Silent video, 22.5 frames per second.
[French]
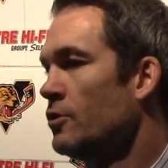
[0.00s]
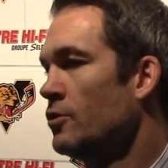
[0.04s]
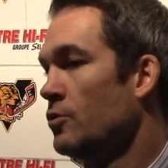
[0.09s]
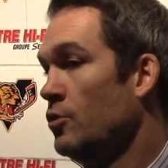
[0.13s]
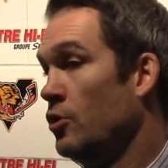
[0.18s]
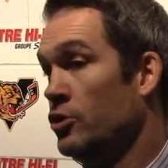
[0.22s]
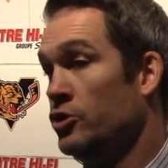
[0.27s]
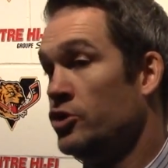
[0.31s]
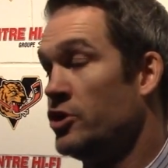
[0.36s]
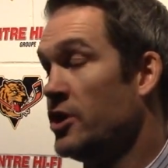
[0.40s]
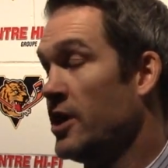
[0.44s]

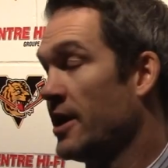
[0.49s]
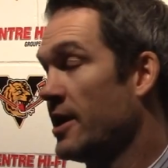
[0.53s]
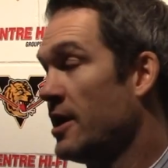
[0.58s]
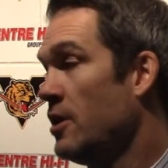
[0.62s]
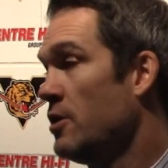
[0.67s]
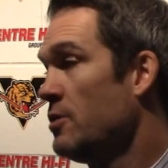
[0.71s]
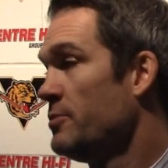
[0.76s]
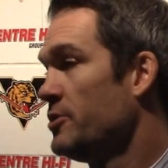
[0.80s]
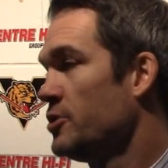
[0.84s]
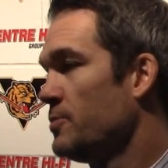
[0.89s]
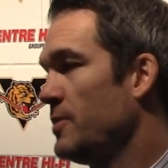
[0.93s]
Oui, je suis
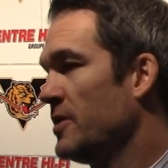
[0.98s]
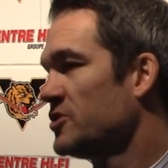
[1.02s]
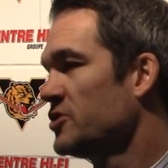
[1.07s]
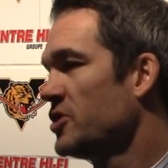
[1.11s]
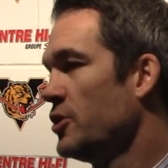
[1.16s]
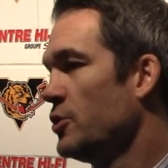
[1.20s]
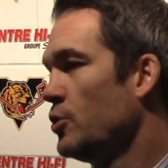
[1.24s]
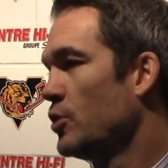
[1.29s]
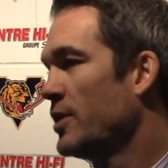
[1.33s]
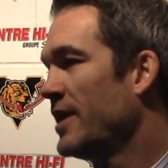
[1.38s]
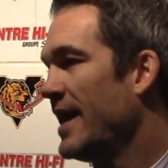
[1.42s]
d'accord, mais je pense que
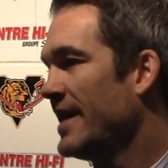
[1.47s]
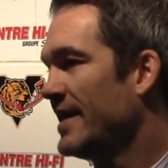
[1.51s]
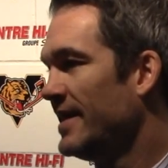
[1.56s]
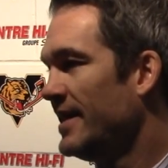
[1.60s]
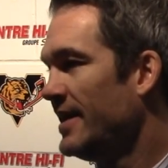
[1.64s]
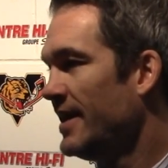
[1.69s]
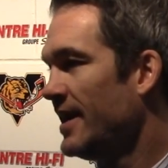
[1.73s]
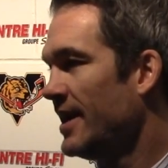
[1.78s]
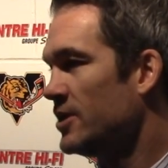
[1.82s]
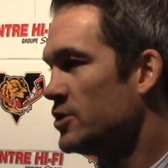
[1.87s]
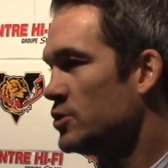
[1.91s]
nos quatre
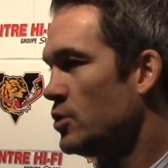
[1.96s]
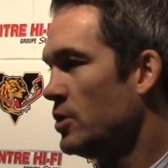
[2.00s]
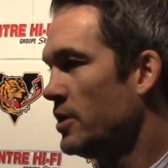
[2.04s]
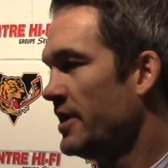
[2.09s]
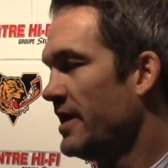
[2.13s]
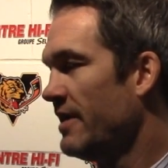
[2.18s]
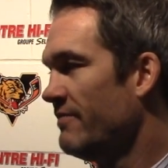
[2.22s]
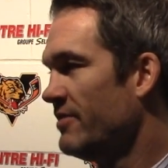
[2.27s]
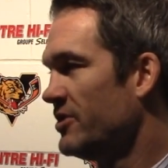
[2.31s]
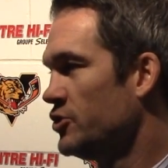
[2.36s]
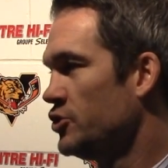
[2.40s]
lignes à soir, il
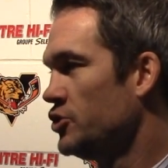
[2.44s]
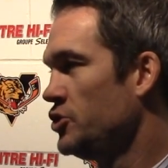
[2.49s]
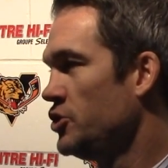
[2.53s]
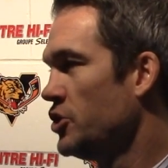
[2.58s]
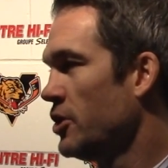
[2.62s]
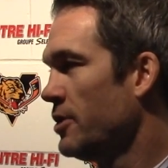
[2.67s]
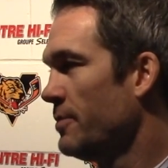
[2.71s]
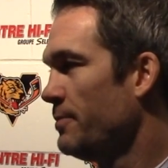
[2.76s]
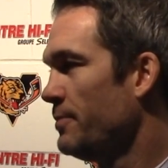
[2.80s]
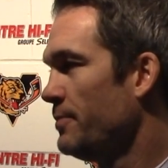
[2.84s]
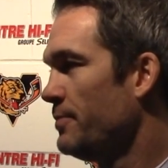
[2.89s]
y avait du
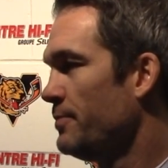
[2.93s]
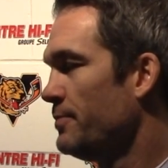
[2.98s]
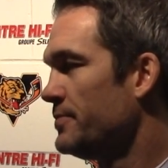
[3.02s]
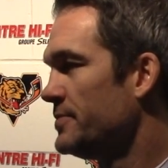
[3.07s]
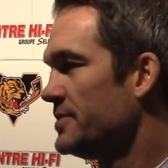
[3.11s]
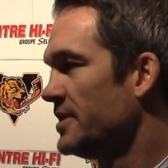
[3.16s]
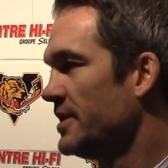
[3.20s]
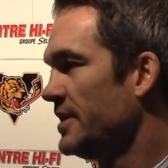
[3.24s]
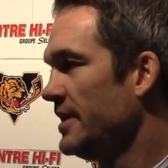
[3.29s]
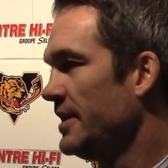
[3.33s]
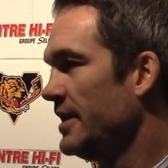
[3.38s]
jump.
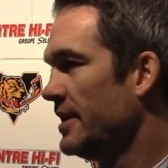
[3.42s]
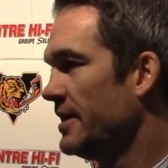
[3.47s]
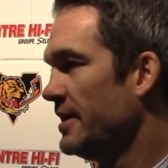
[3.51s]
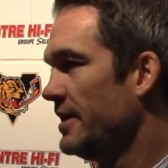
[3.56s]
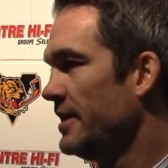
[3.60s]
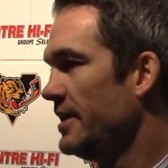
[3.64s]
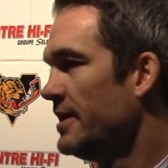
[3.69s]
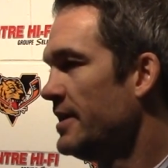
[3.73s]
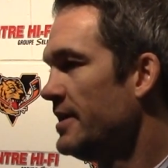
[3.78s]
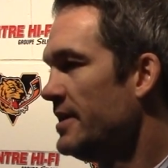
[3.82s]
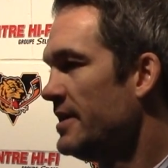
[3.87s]

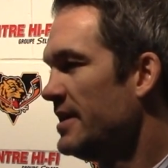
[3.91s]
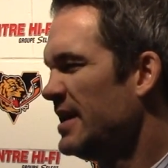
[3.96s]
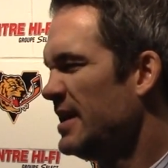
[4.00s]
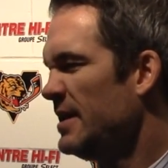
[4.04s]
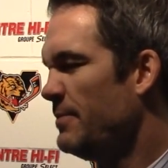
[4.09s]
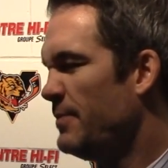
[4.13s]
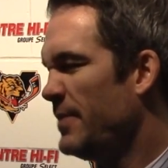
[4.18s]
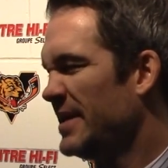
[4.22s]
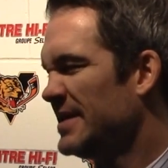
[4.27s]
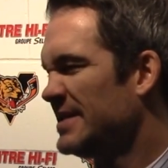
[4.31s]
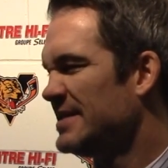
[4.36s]
Ils, ils
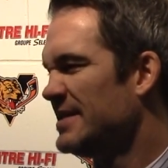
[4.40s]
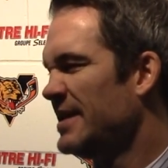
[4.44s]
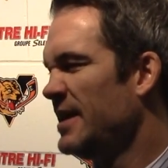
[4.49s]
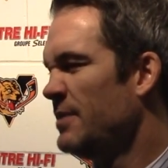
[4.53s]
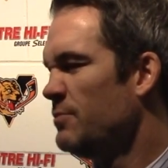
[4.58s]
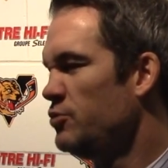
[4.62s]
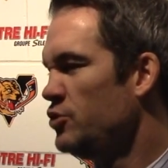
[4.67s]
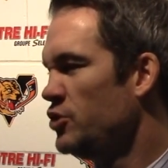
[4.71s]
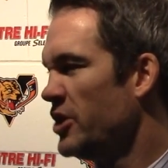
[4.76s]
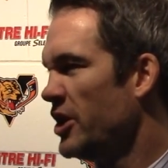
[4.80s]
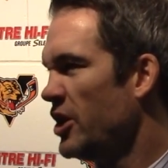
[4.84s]
patinaient, ils
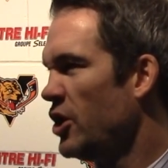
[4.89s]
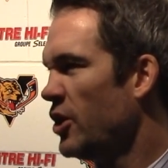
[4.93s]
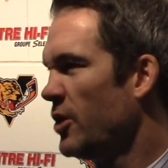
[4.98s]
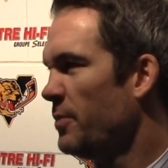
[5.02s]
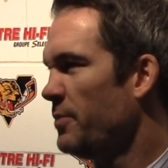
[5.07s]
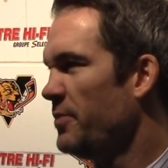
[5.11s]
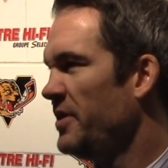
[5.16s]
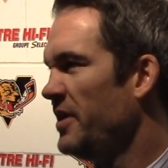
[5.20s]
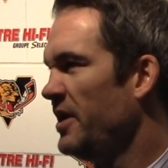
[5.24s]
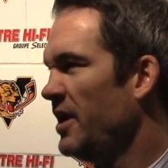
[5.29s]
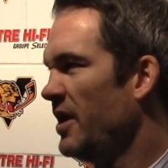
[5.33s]
bougeaient leurs
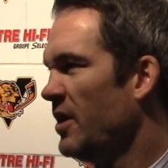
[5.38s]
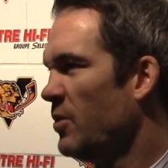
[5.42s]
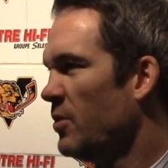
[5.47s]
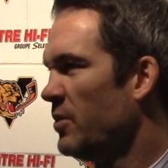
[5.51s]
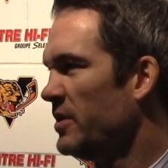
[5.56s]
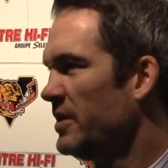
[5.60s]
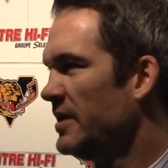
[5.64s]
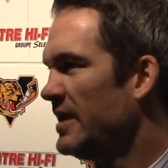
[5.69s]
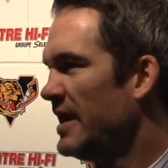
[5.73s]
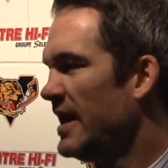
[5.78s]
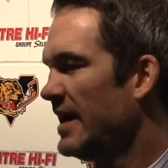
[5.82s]
pieds,
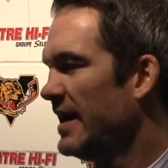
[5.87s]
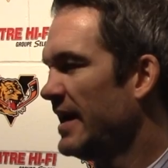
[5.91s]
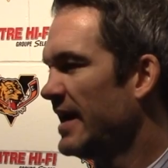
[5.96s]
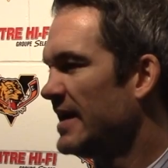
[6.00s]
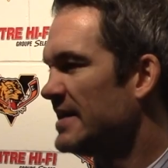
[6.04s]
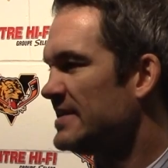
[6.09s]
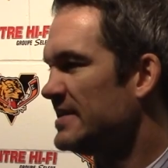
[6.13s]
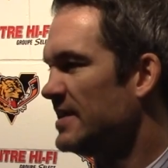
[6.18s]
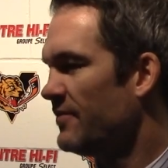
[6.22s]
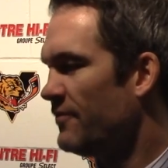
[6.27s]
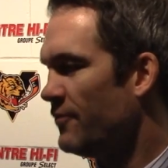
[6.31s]
on était
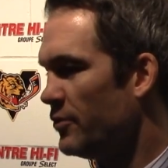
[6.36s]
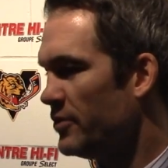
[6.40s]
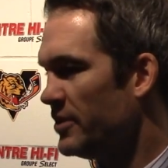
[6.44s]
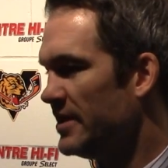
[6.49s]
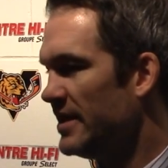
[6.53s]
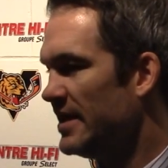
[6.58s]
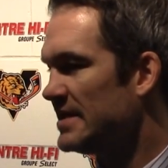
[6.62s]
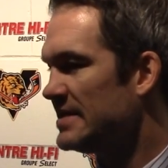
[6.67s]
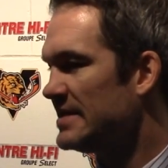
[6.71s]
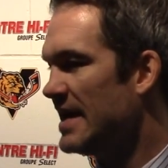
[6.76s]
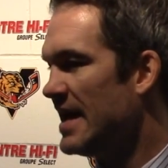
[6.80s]
agressifs, on
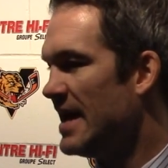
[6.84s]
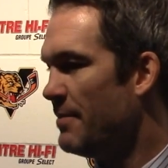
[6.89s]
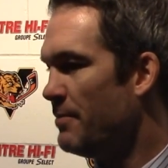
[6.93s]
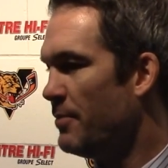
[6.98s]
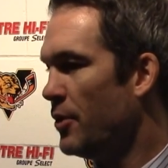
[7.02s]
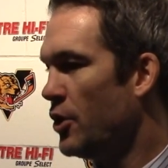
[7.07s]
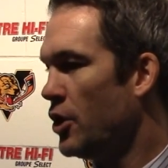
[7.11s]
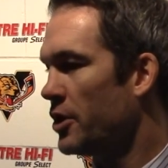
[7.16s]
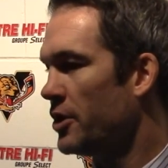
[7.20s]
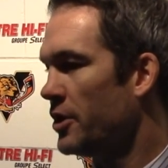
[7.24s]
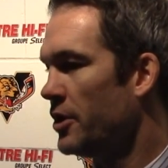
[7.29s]
était ça à
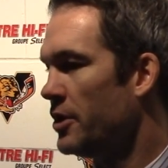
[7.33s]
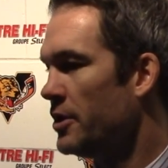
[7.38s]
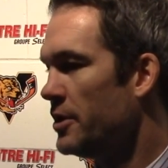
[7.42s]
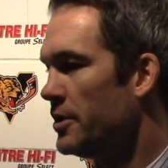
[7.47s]
POC.